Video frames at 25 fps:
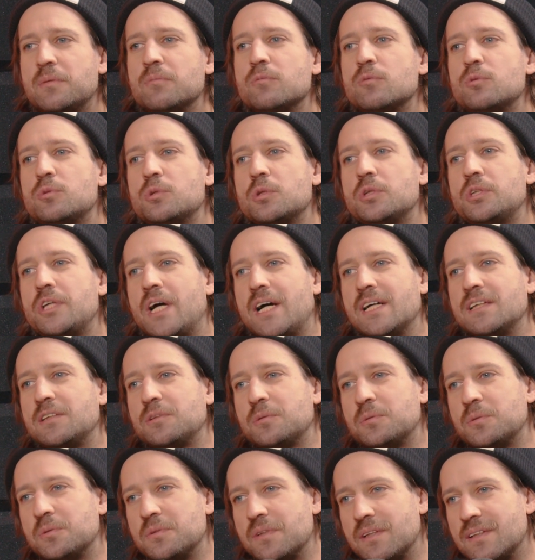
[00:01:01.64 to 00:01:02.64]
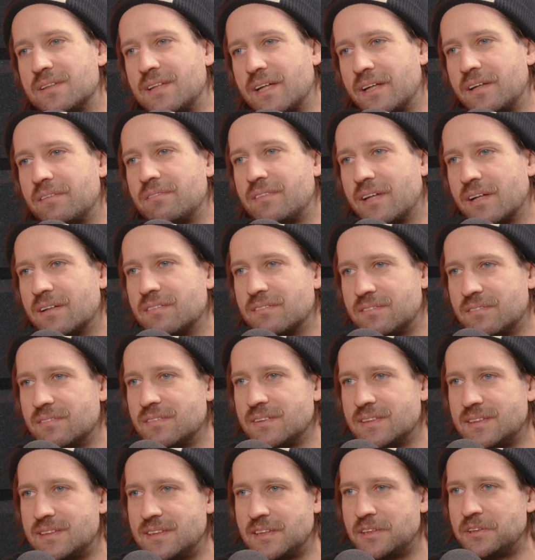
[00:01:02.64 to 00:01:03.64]
dużo czasu. No, tak, tak w
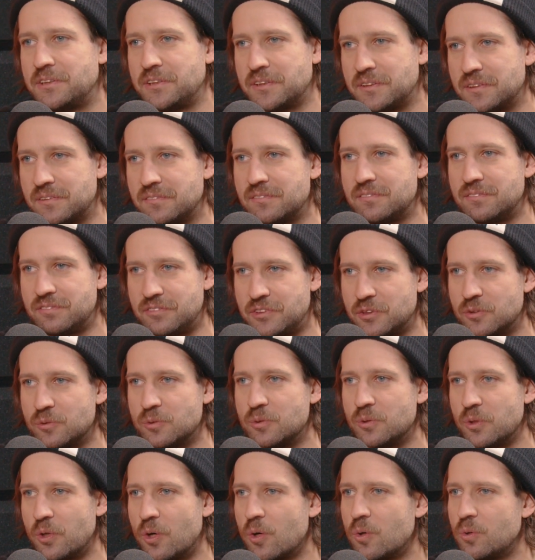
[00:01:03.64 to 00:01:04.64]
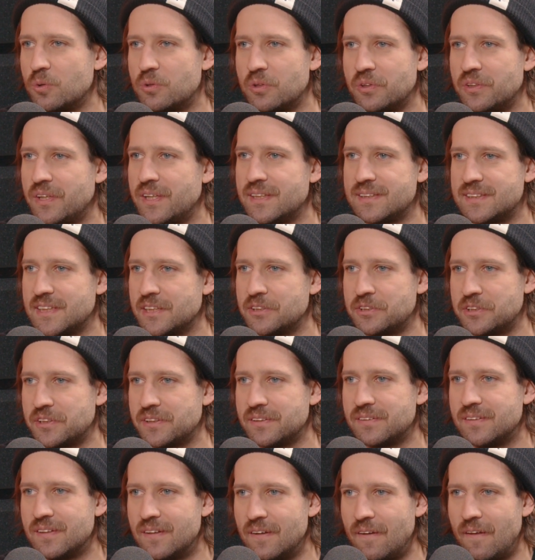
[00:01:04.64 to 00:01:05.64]
zasadzie w ciągu roku to nie jest tak, że